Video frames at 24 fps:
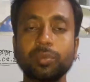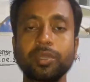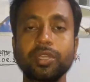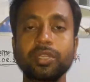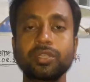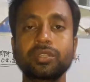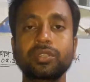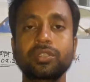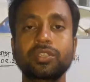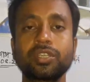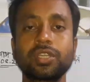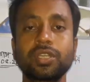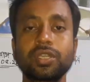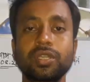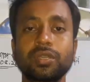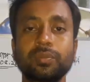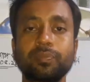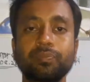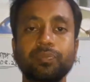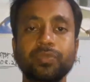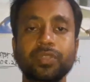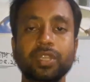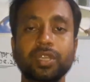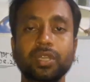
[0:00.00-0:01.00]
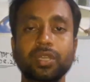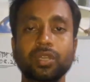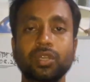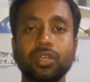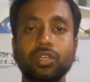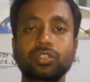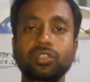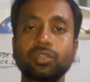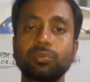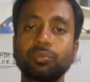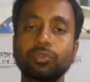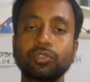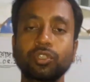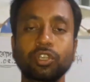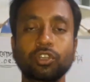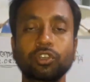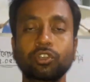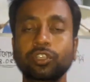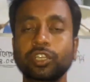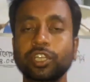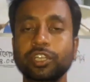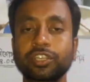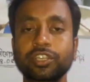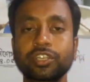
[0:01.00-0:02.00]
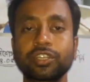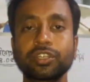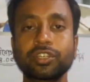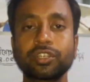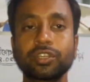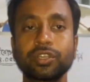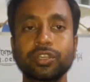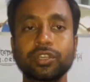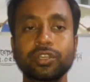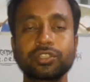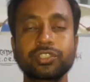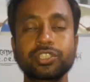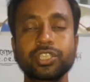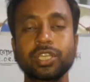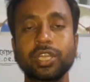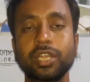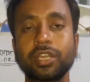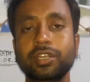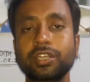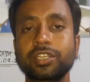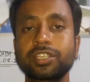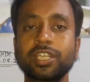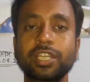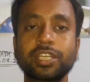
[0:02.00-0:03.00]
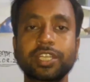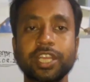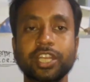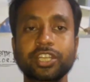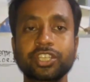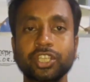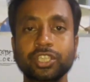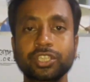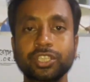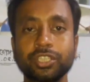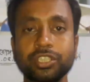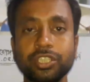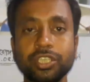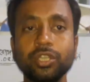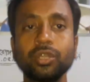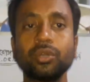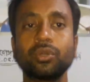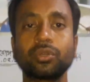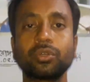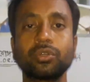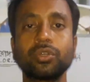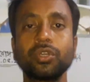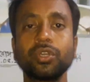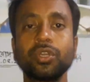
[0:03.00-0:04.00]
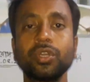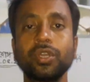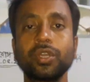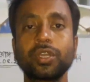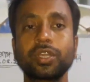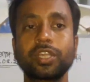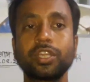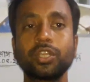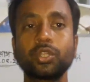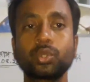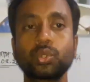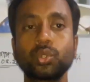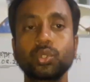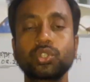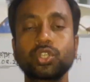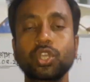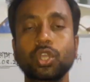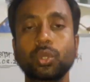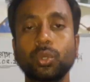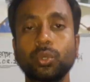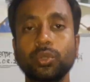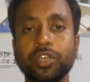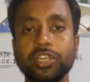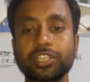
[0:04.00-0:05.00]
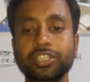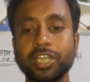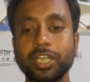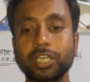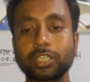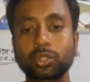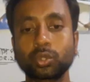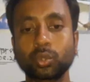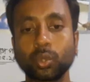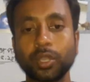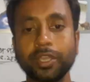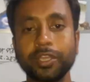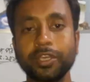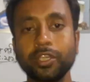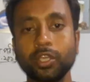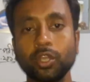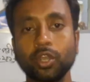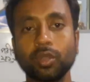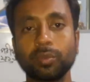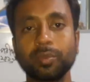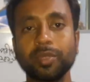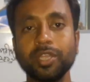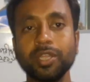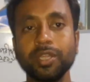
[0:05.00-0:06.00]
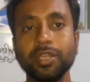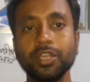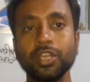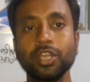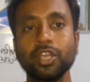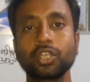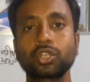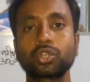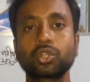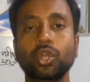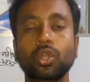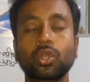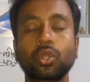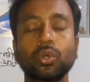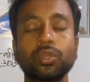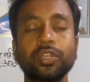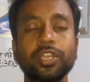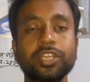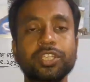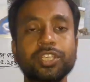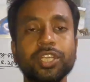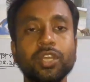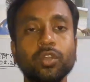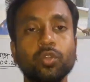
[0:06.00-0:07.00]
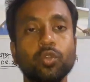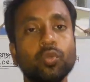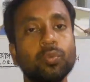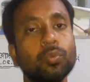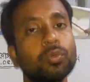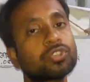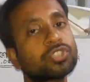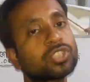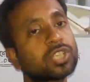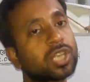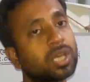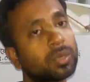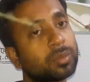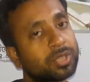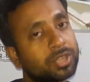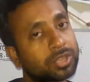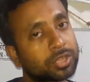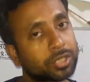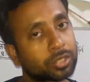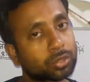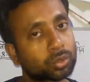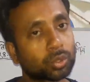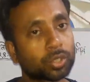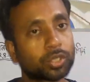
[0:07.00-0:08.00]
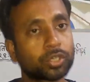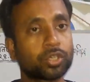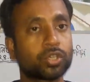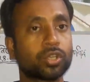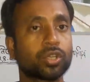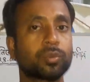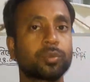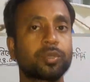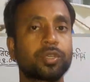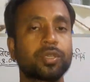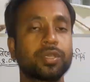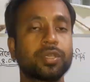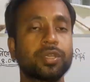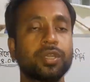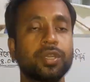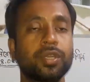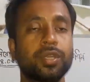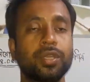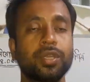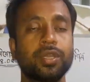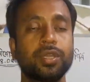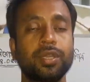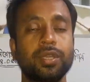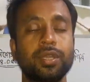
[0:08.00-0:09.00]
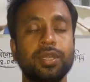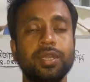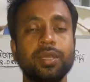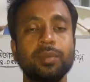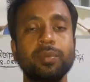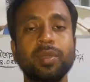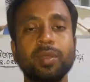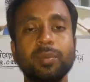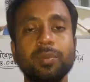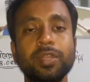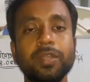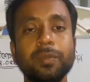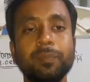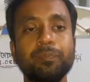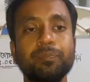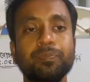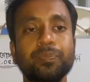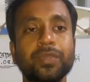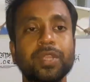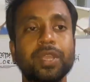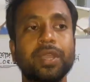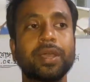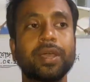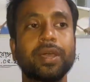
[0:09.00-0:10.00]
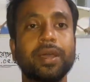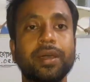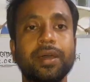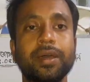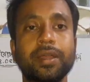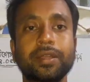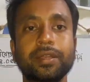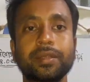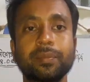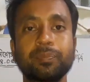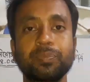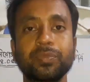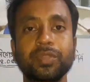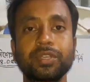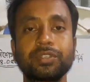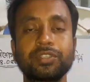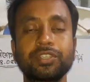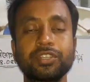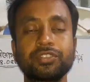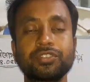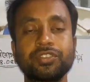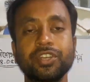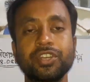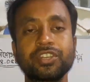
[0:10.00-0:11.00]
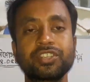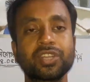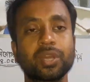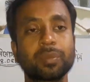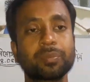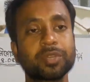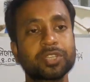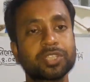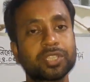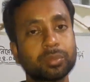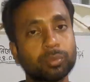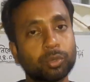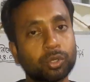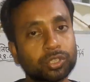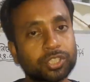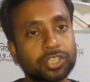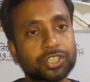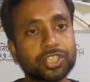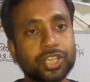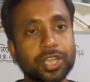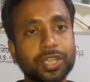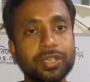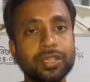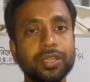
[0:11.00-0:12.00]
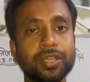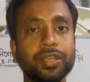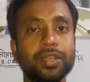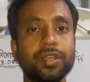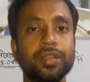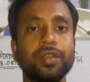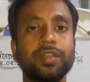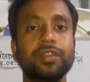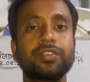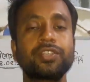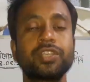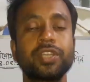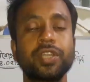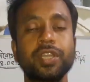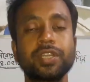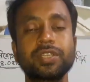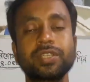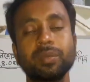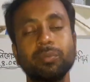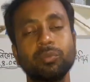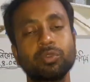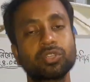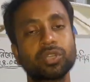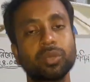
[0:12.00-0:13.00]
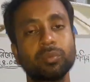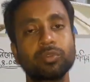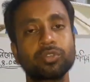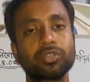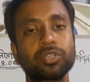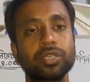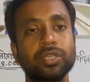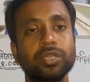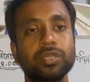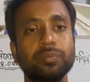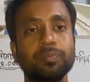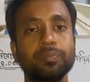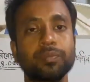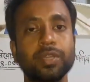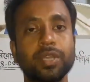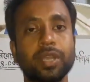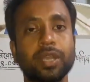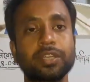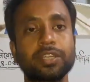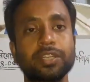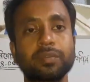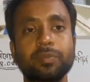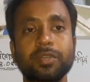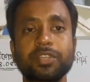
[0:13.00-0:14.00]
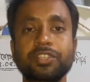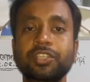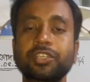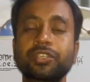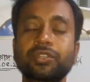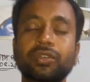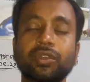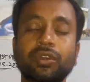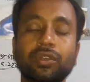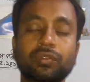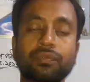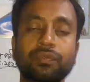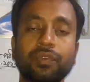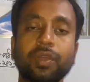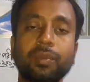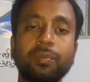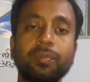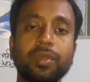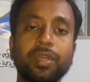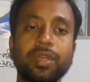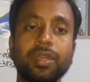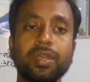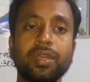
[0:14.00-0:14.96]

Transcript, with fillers: হবে যে হয়তো পনেরোটা জেলার রেজাল্ট একসাথে দিল কিন্তু যখন রেজাল্ট তৈরি হবে তখন এটা উপজেলা ভিত্তিক তৈরি হবে এভাবে আর যে জিনিসটা আপনাদের বলতে চাই যে এটা মোটামুটি হান্ড্রেড পার্সেন্ট কনফার্ম